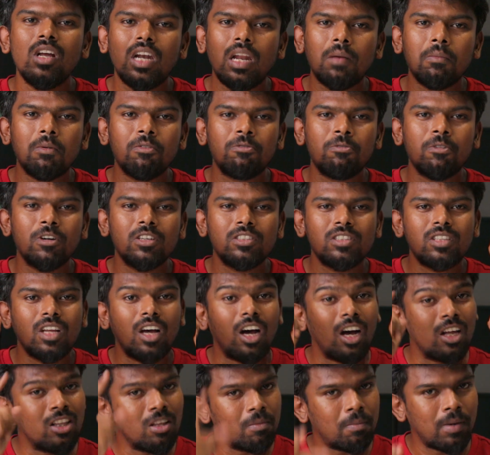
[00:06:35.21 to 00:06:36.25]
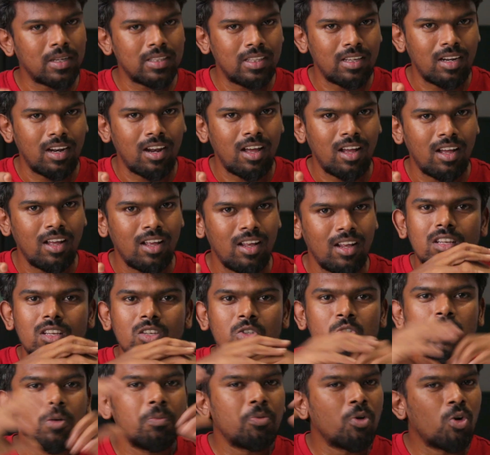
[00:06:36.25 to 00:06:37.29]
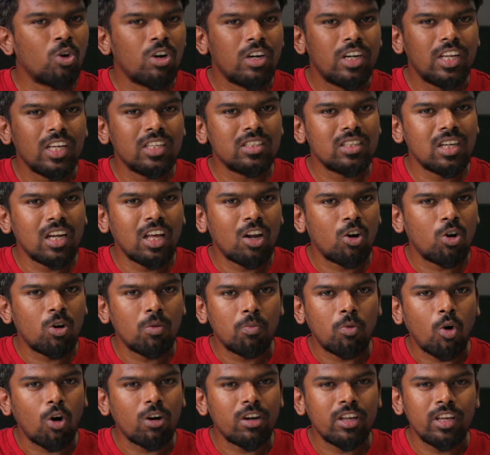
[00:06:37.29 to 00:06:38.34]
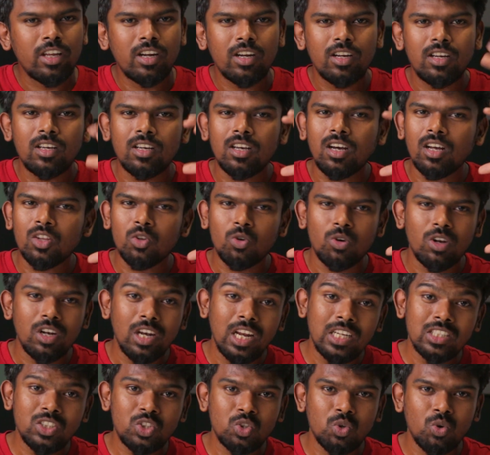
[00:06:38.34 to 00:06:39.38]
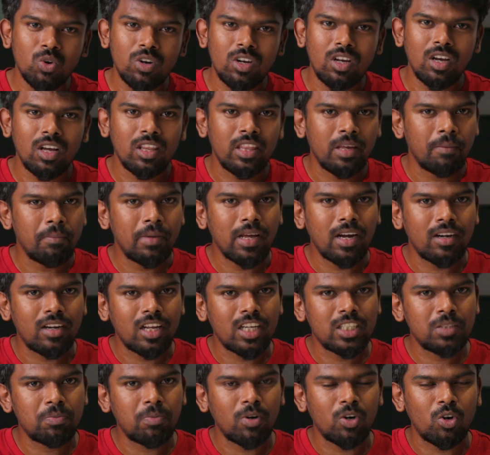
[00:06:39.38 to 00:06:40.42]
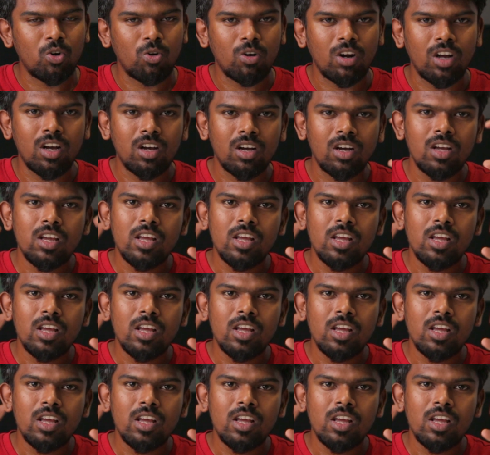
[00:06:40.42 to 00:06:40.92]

நம்ம ஃபர்ஸ்ட் அதை பார்த்துடலாம் ஸோ இப்போ ஒரு டிஎஸ்எல்ஆரோட பாடி இருக்குது அதோட லென்ஸும் இருக்குது அதை எப்படி அட்டாச் பண்ணோன்னா